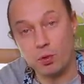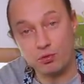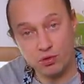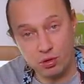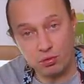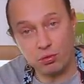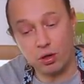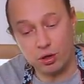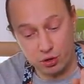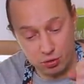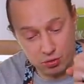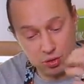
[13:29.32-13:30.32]
Он все равно,
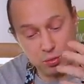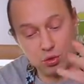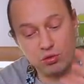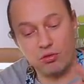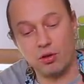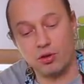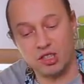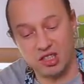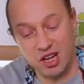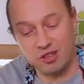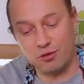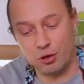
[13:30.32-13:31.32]
конечно, он не будет
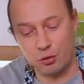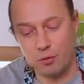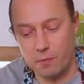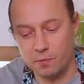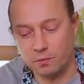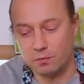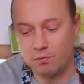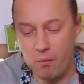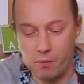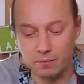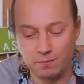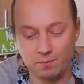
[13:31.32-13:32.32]
стоять во рту.
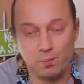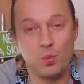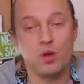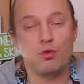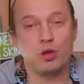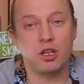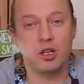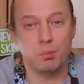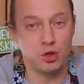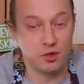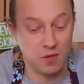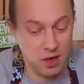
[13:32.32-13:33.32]
Его надо
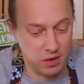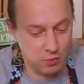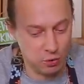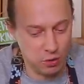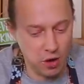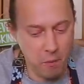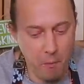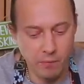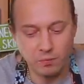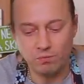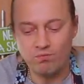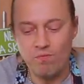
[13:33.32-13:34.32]
пожевать немного.
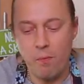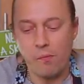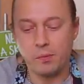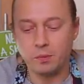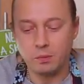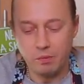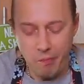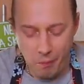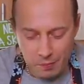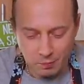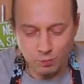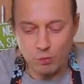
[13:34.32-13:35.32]

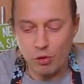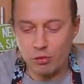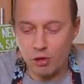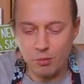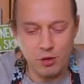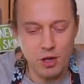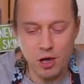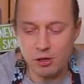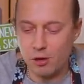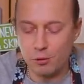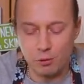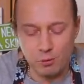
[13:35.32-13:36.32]
Но для меня
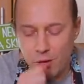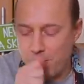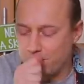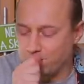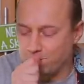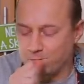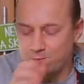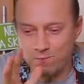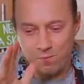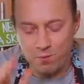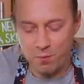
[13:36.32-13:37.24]
это вот прям м -м,